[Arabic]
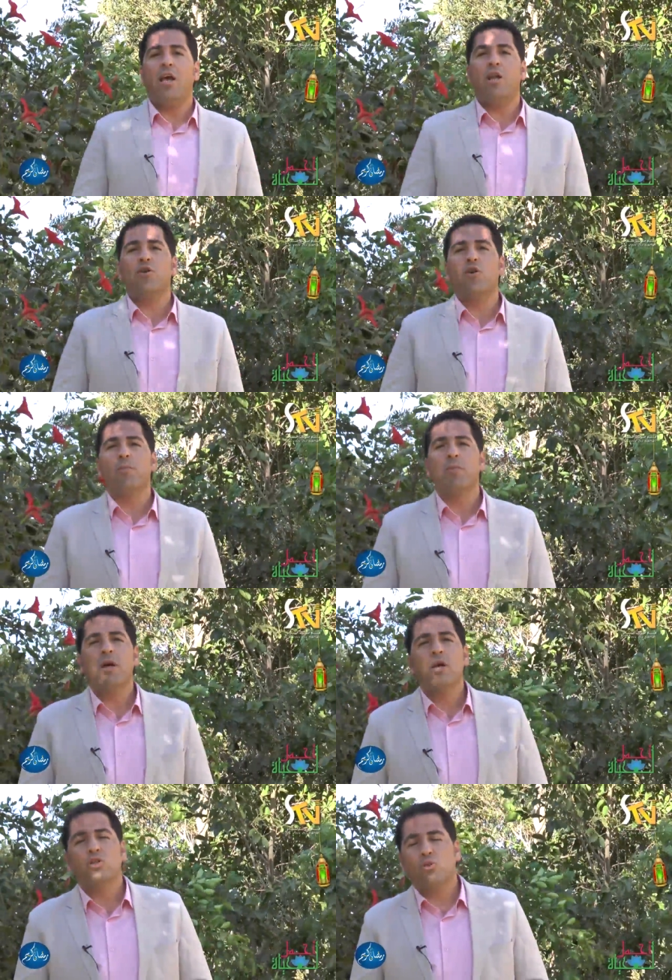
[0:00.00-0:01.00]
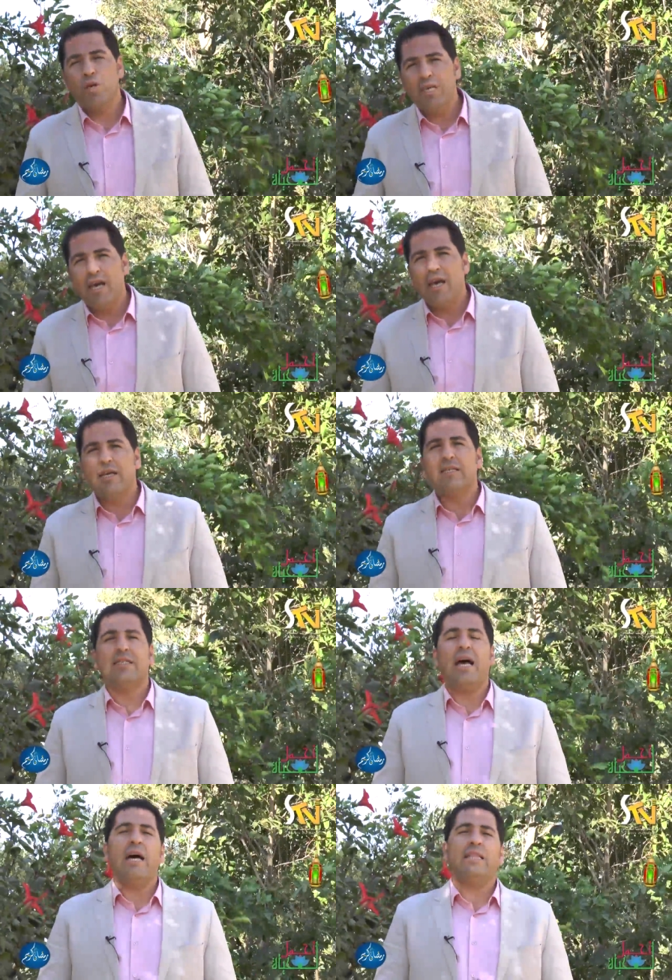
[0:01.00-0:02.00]
اليوم شو هي
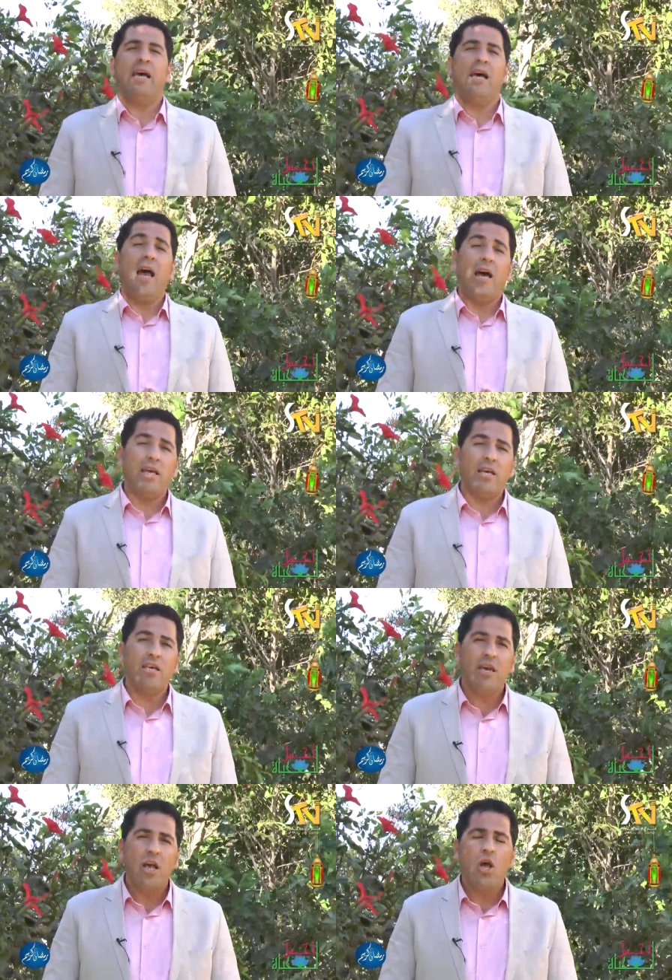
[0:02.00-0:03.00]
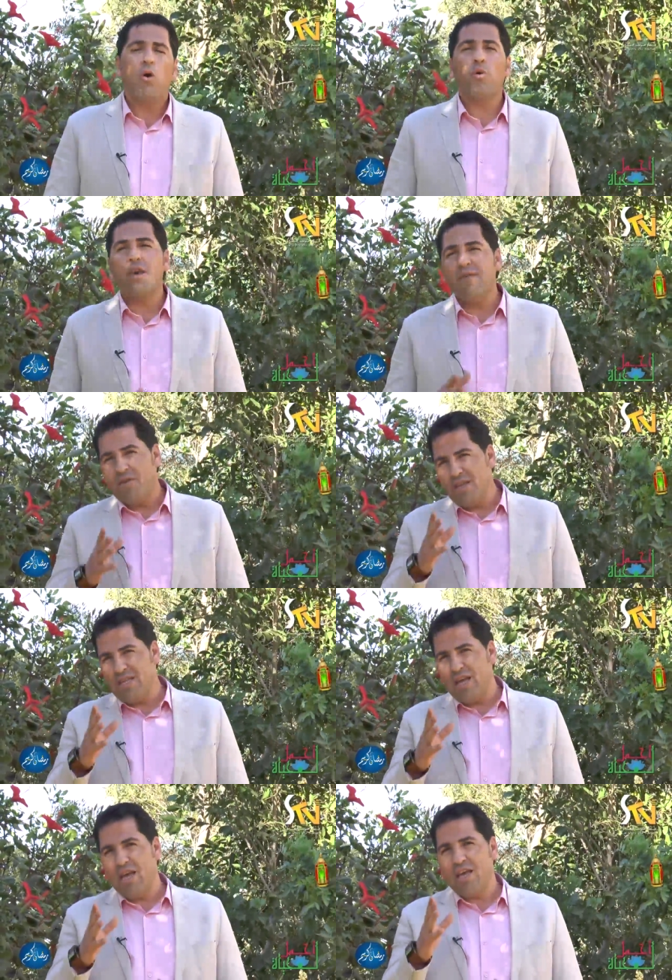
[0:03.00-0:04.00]
السعادة الحقيقية وكيف
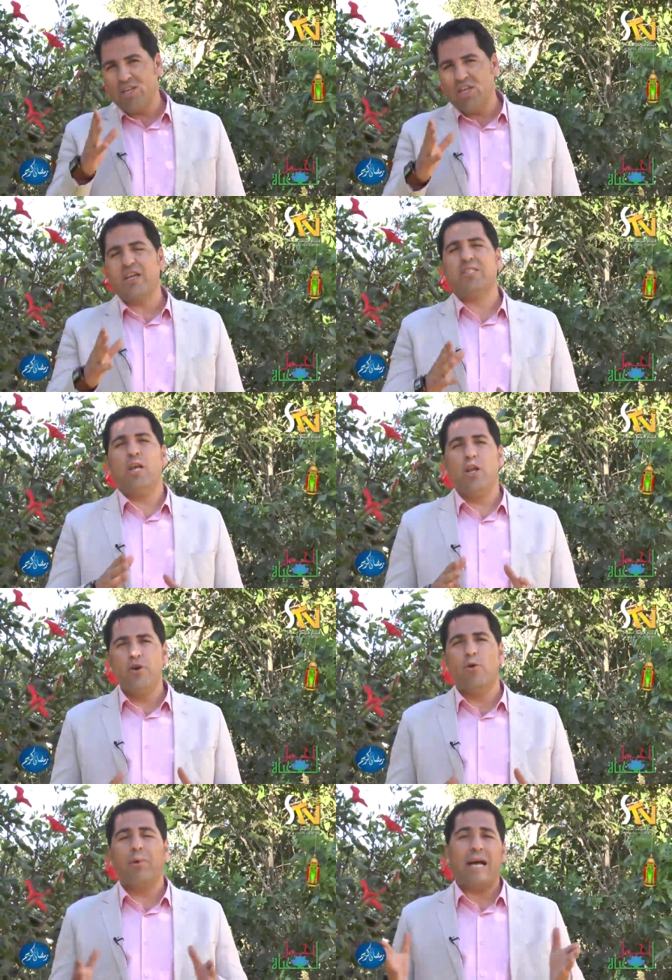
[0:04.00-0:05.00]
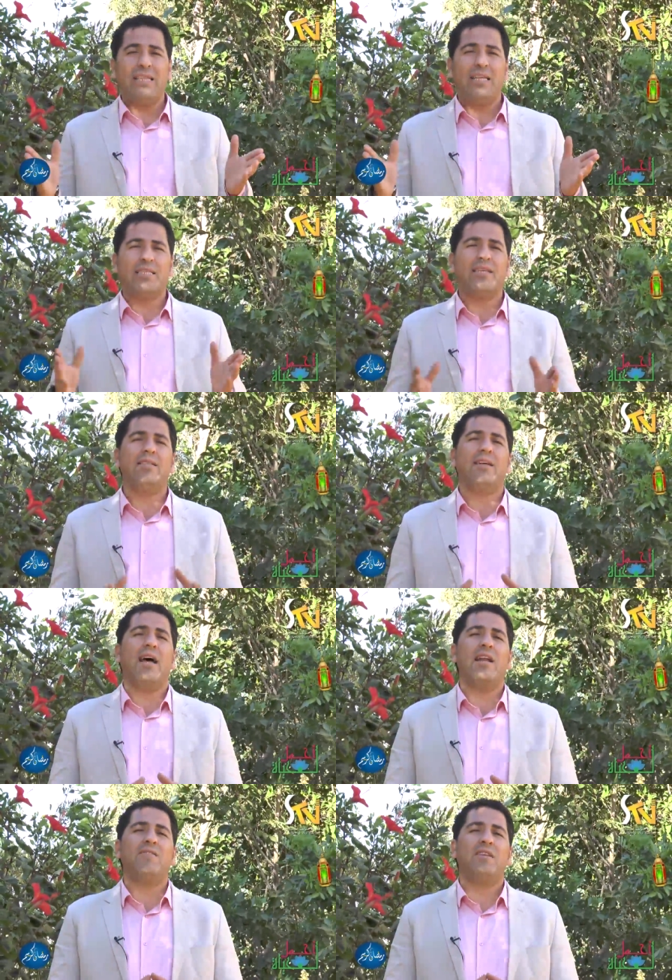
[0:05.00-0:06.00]
أنت كشخص اليوم قادر تسيطر
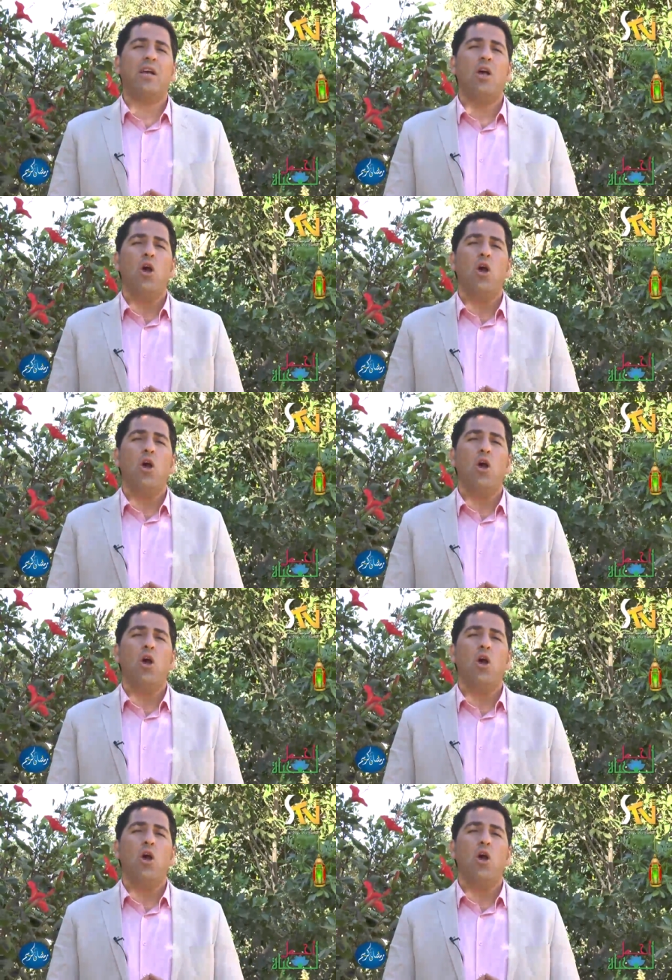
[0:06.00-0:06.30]
على نفسك